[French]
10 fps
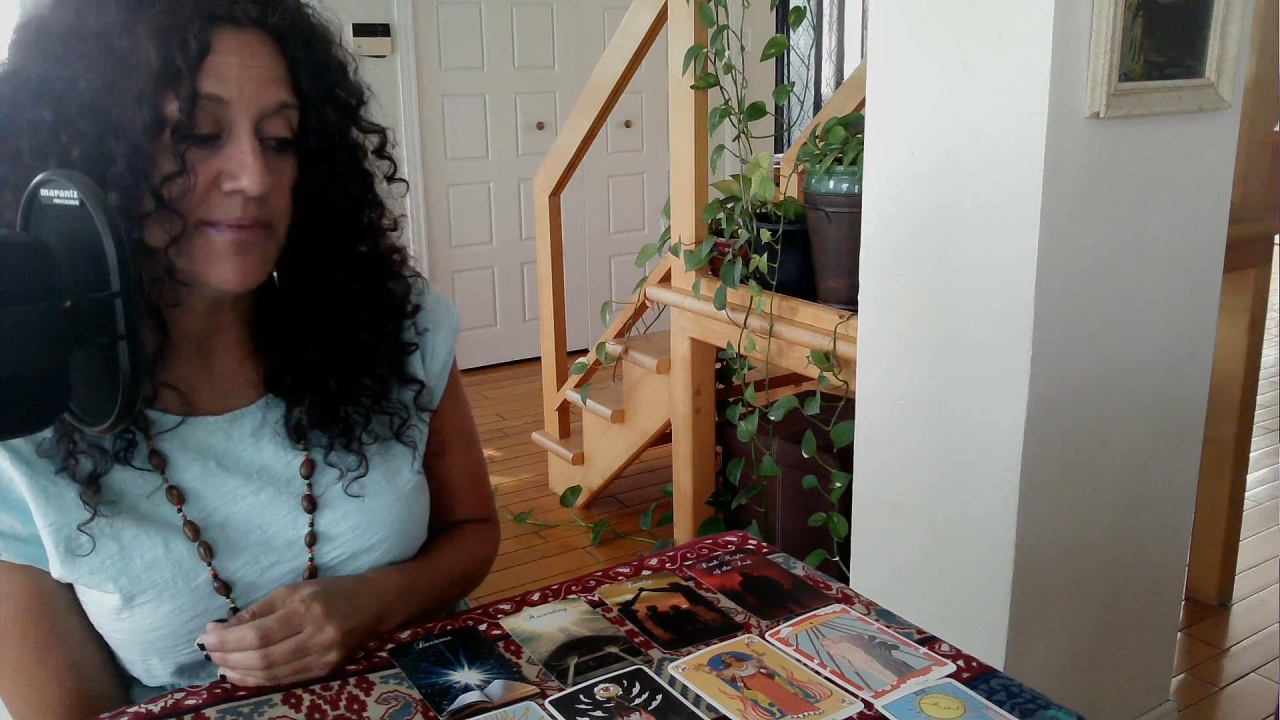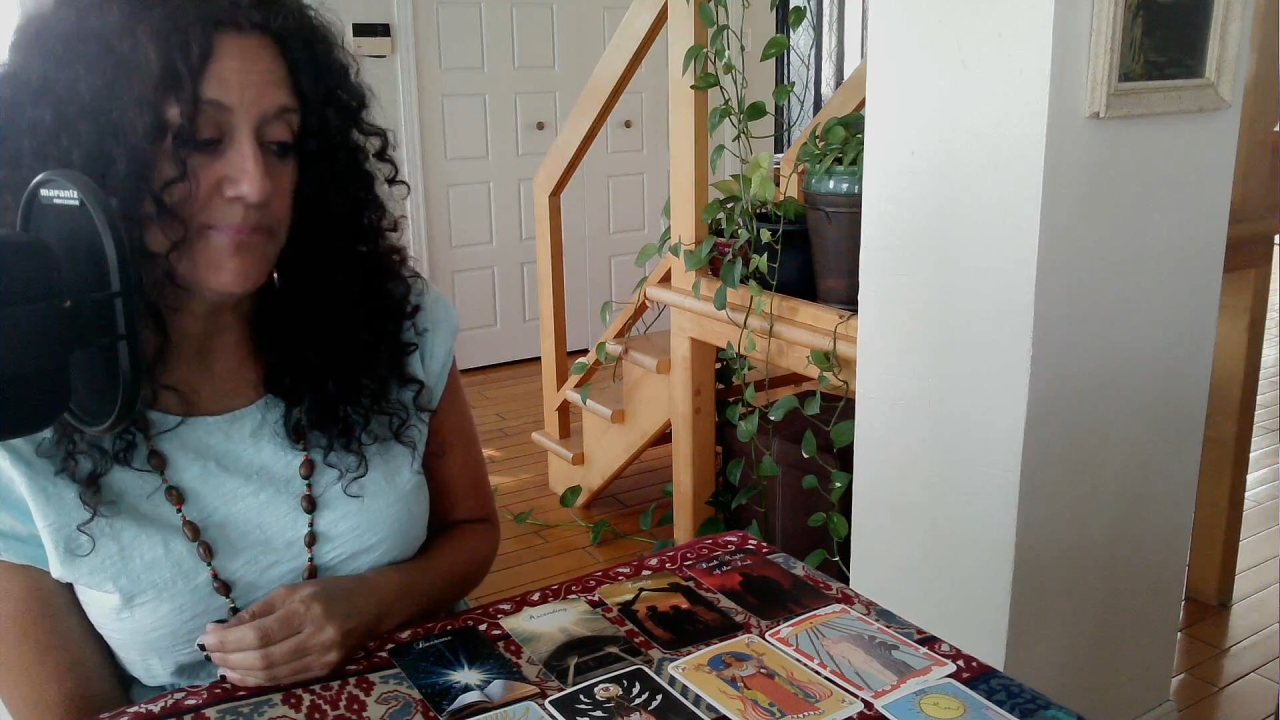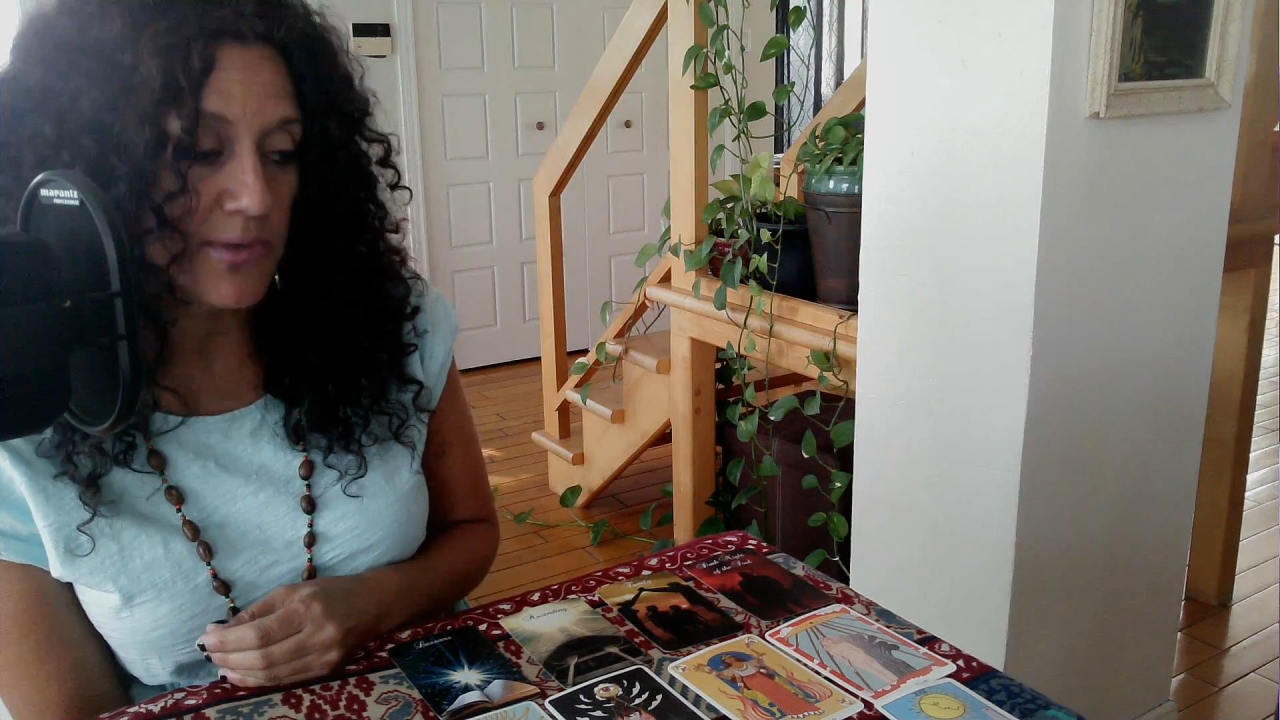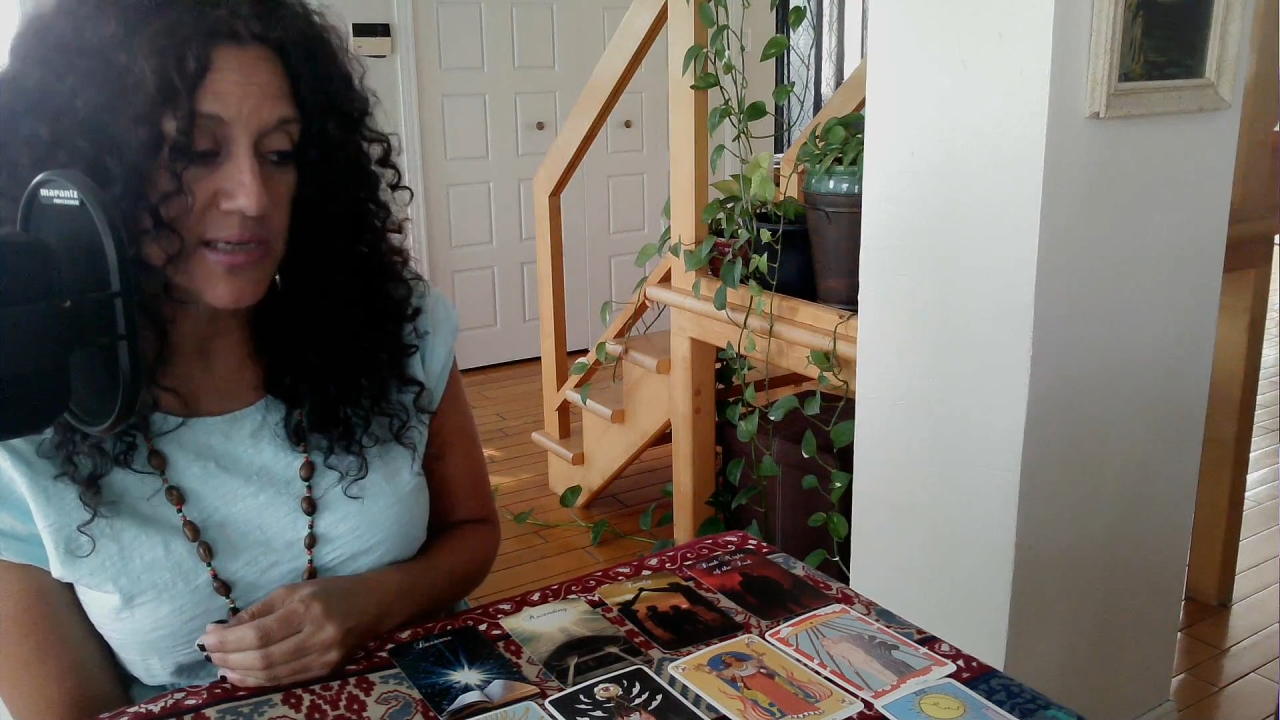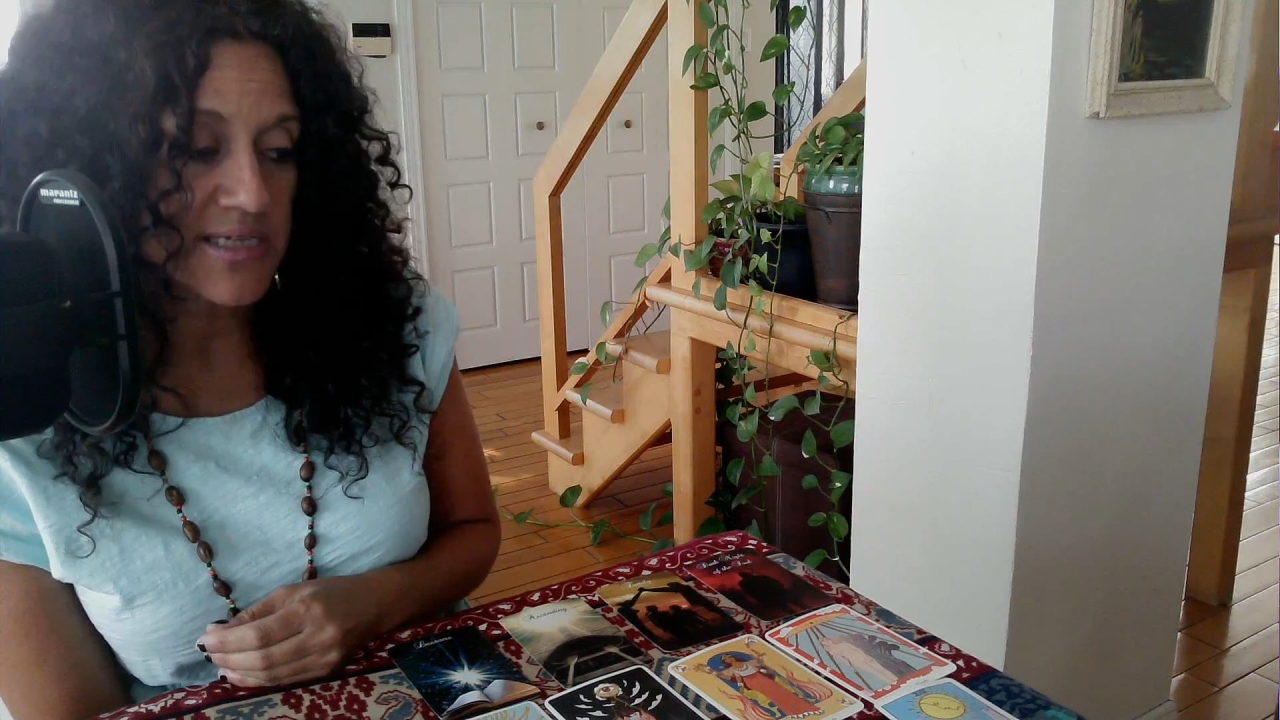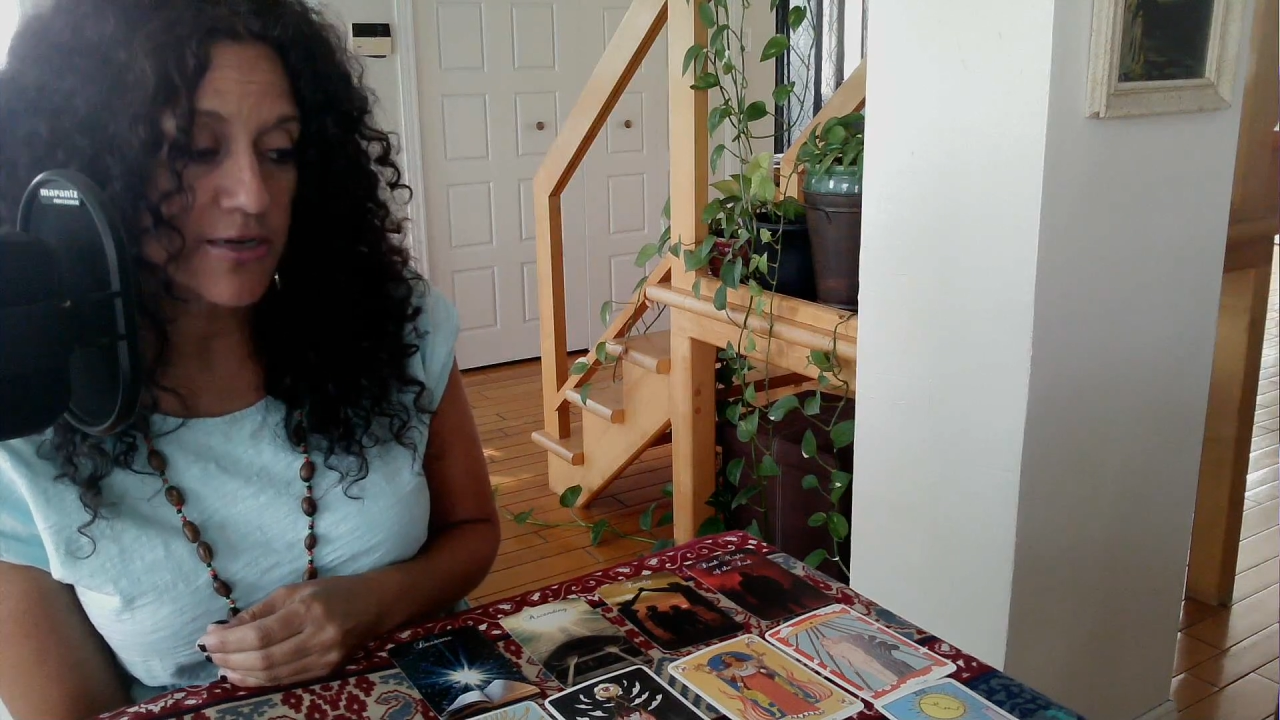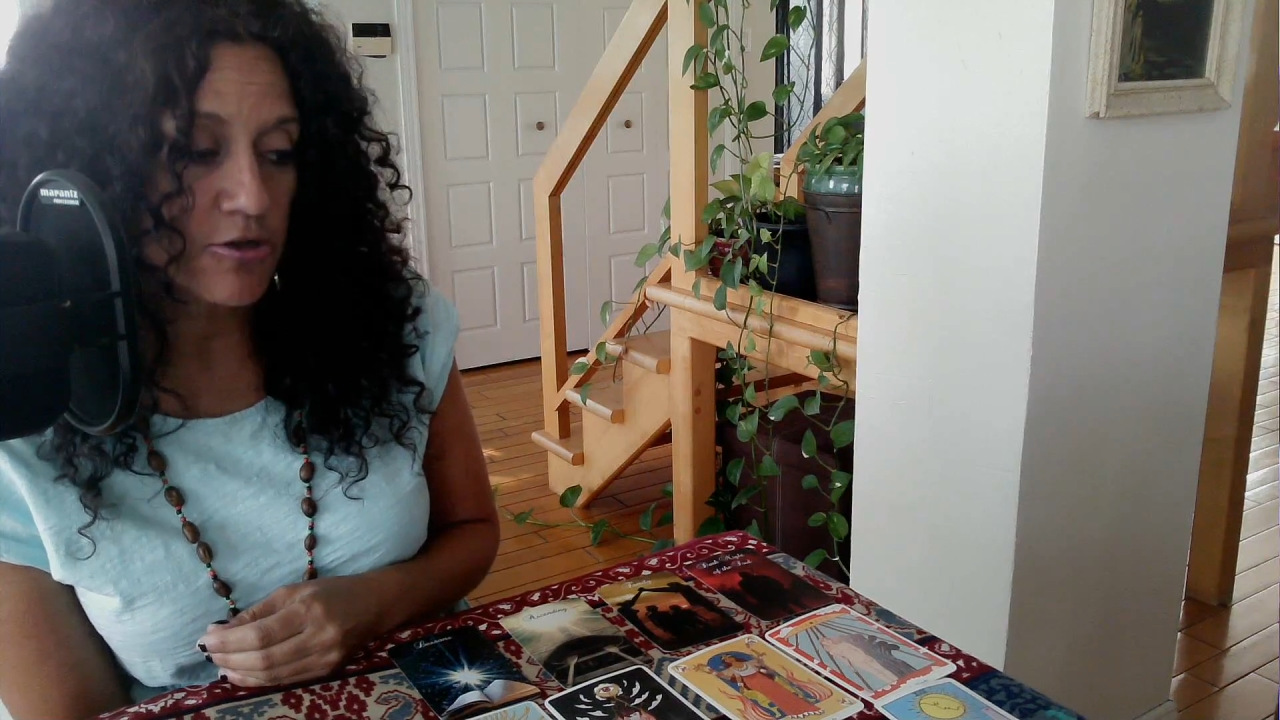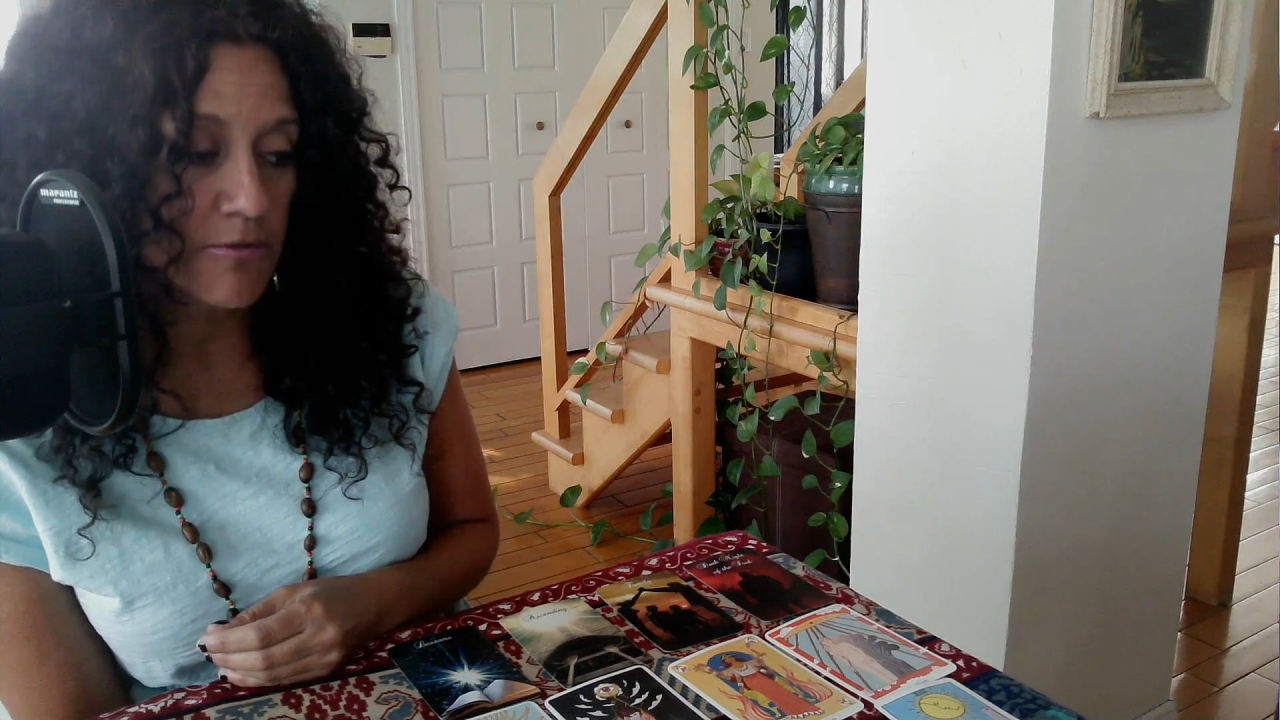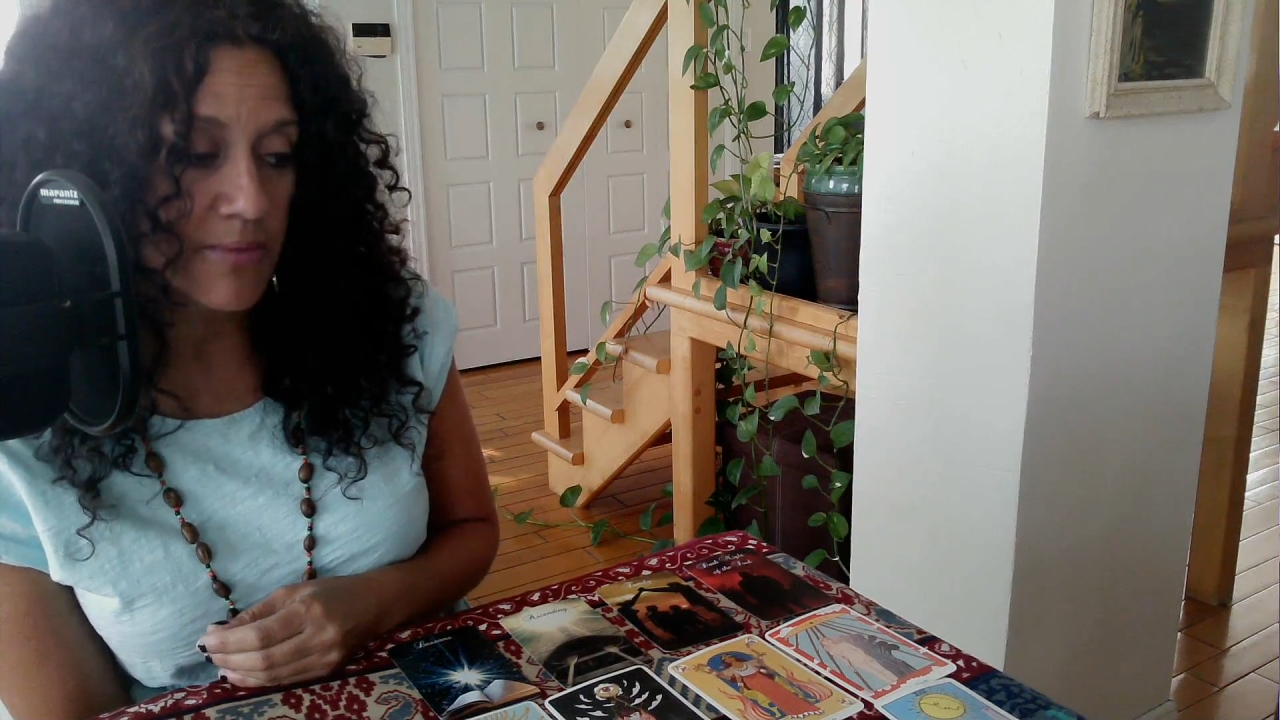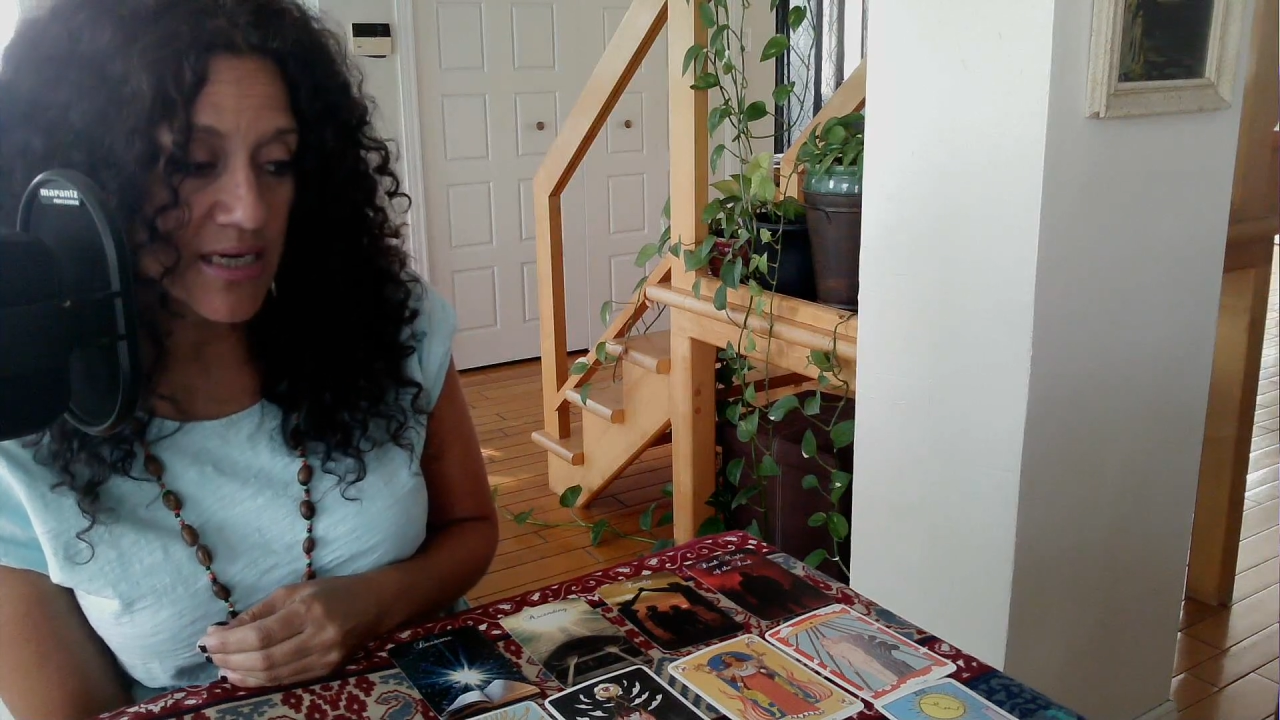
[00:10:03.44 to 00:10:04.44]
pas
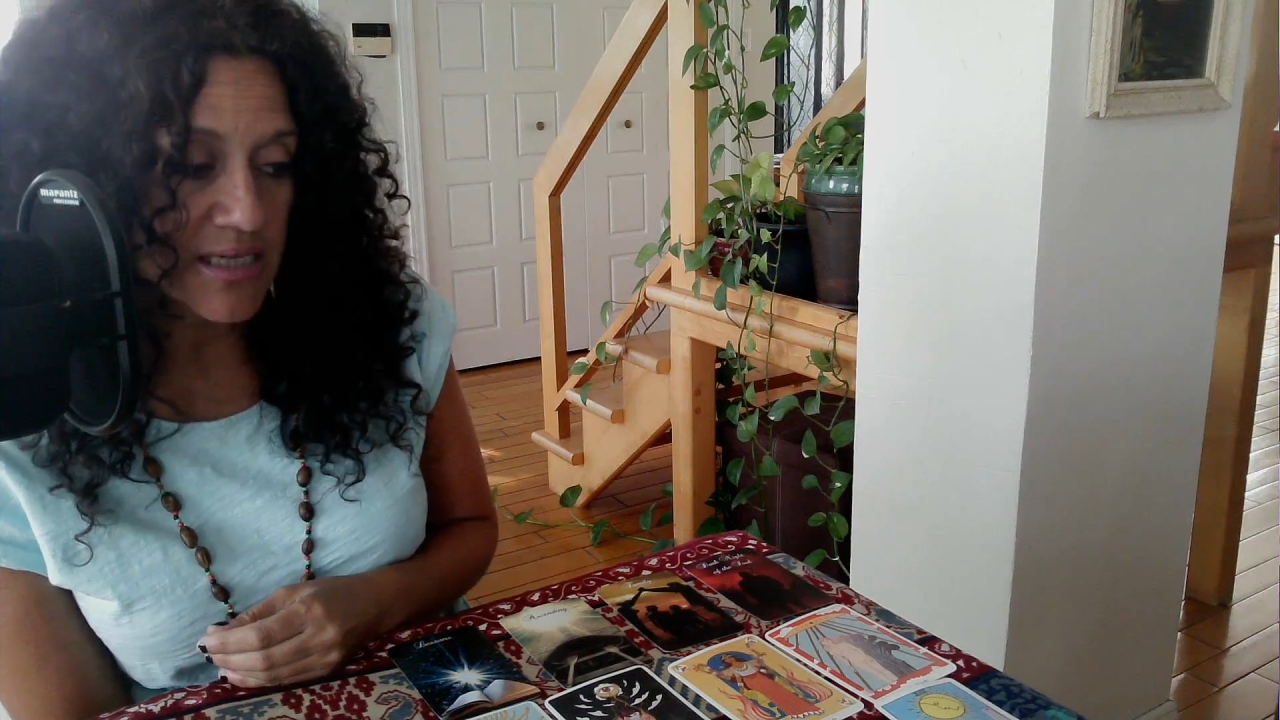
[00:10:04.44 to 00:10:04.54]
exactement